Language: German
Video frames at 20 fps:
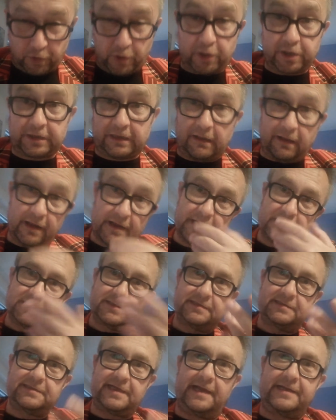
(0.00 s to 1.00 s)
Höchtl,
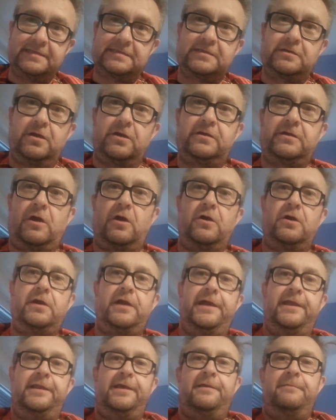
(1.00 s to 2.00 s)
sie sind jetzt auch
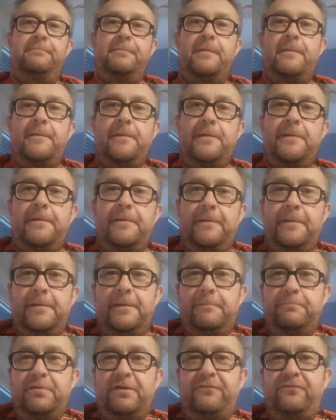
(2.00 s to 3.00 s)
eine
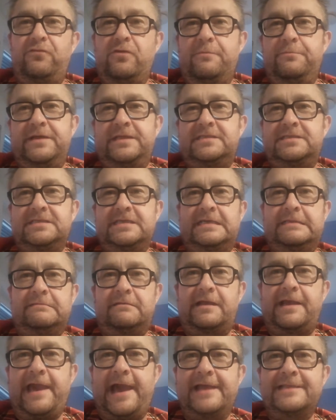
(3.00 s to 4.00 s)
Performance
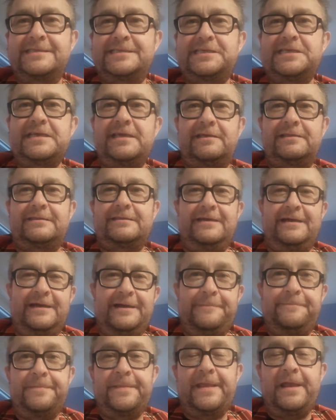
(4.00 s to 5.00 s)
in Gleitsicht,
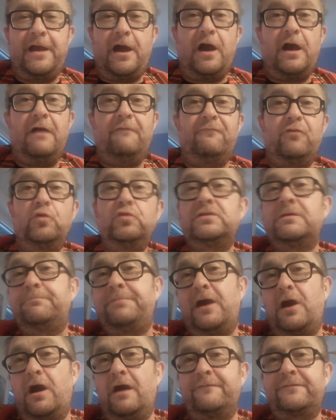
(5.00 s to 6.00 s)
äh,
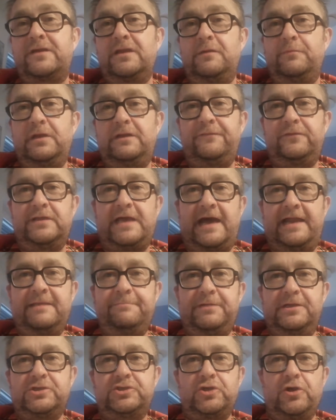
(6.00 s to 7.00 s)
wunderbar aufgenommen von
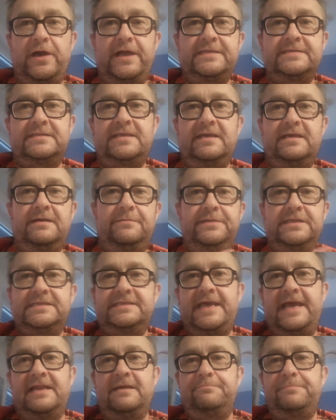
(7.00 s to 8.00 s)
Hannibal Scholz, der ja mit
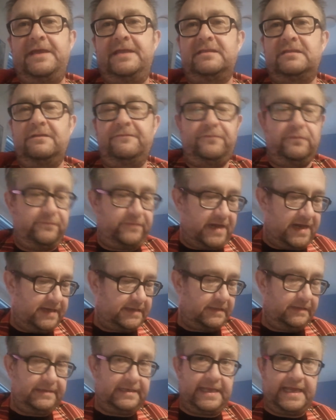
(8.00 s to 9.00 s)
seiner Band den
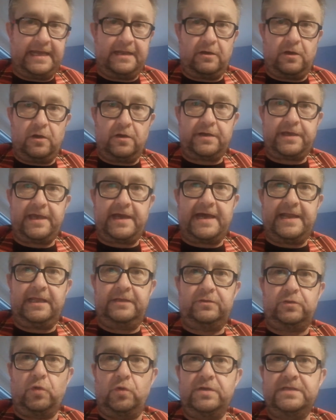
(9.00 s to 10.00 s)
Fünfachtel in Ehren auch gerade
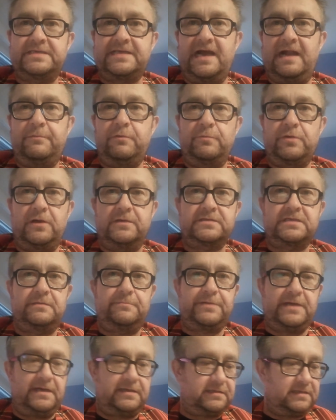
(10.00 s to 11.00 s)
ein tolles Album
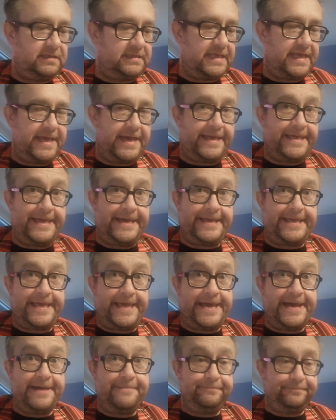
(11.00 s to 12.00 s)
rausgebracht hat, Yeah, Yeah,
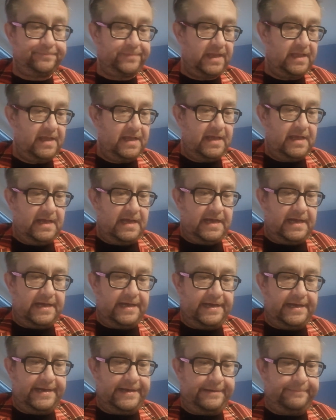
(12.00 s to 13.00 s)

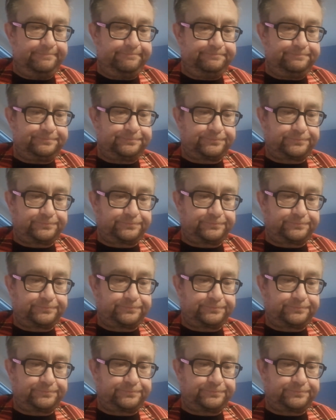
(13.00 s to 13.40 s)
Yeah